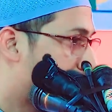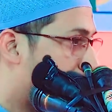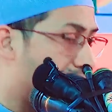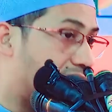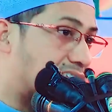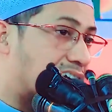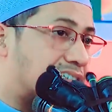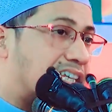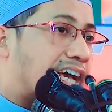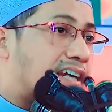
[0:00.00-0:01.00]
আল্লাহ তার
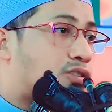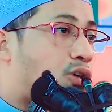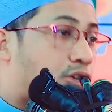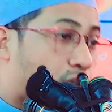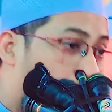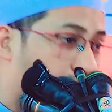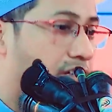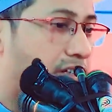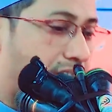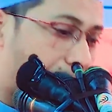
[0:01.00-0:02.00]
দেহের গঠন
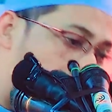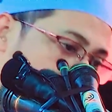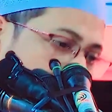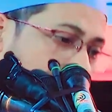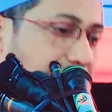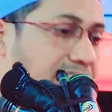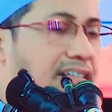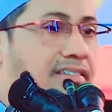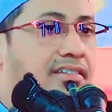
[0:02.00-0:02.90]
এভাবে বানাইছেন